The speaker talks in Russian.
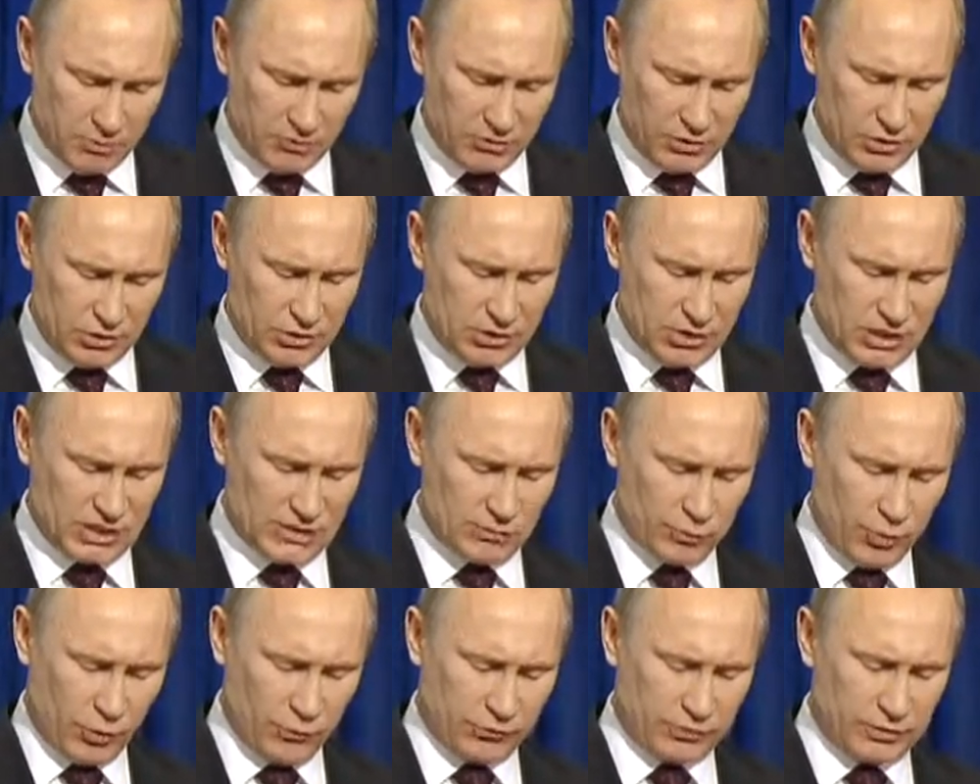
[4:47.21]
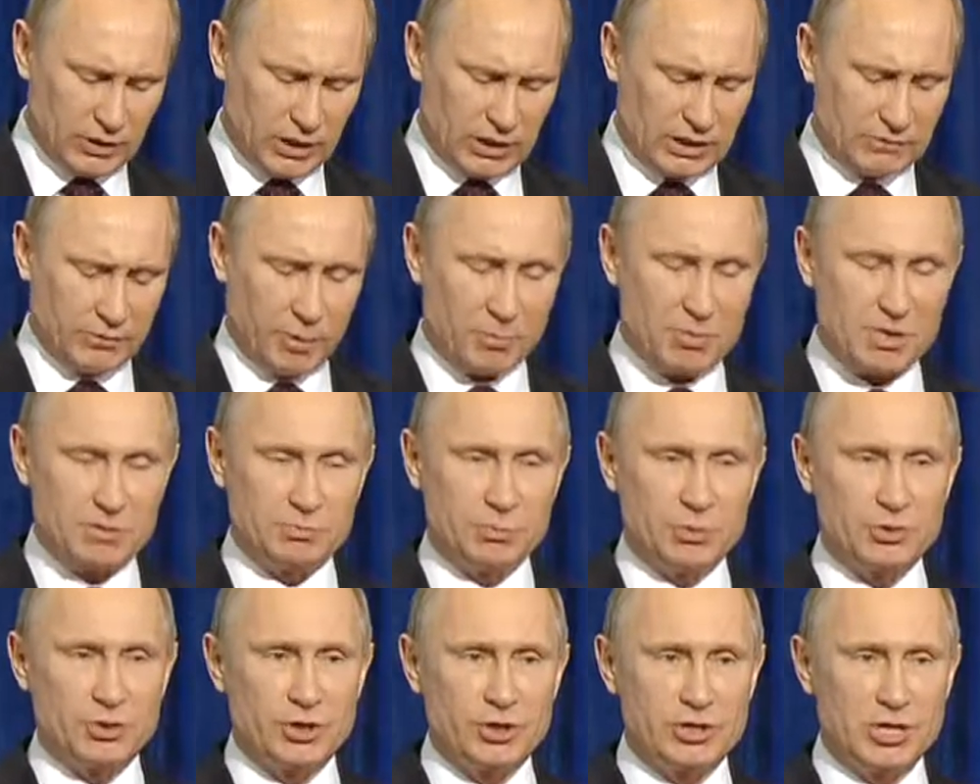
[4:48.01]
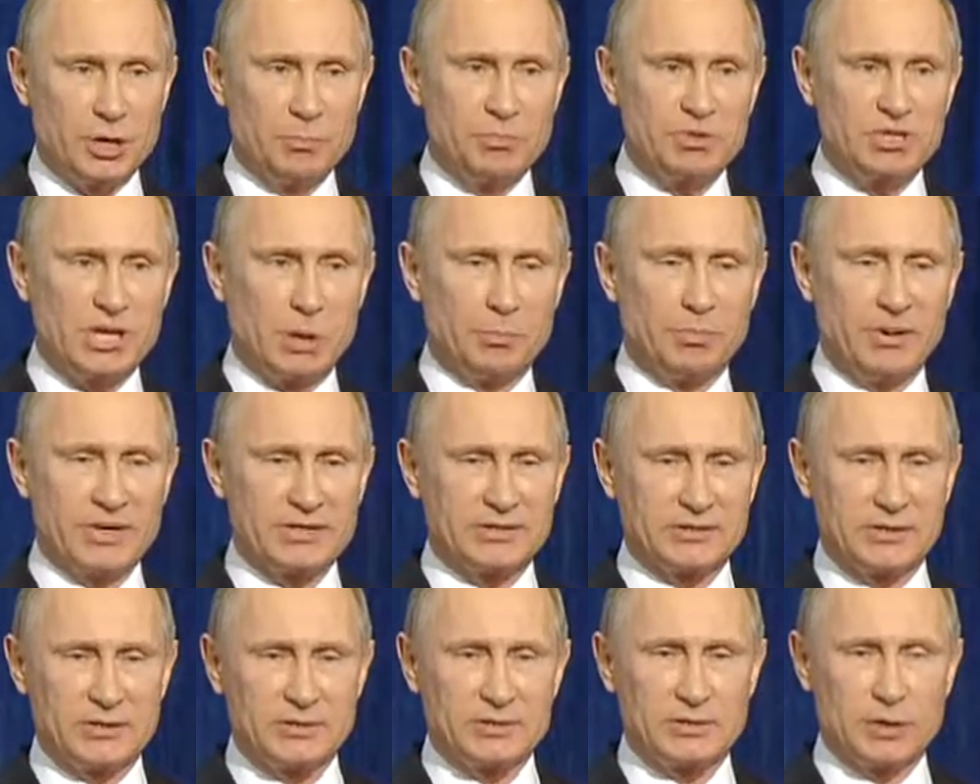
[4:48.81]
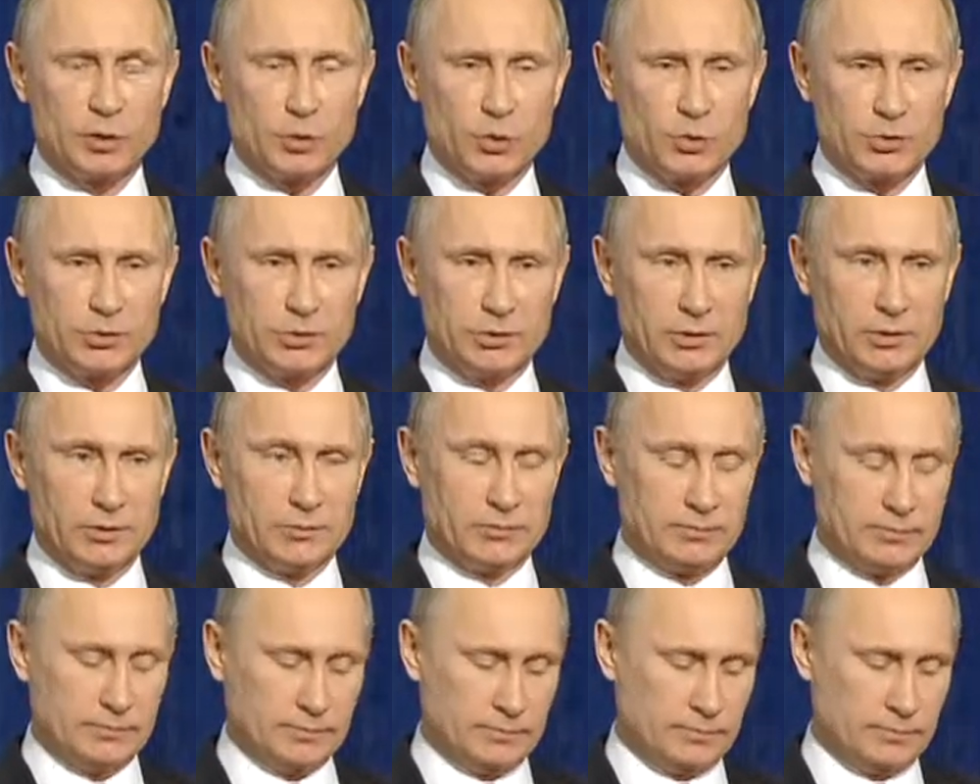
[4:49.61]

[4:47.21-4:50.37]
внести свой вклад в обеспечение безопасности Родины.